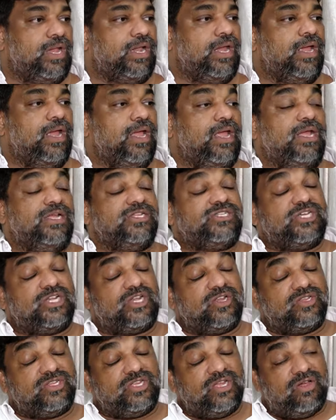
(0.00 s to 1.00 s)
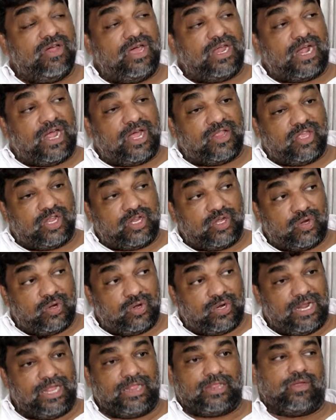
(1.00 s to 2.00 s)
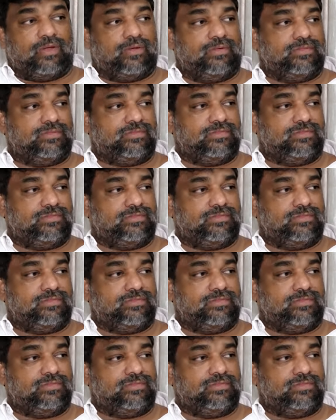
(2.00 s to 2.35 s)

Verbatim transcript: గారే చిరంజీవి గారి ఆధ్వర్యంలోనే వెళ్తాం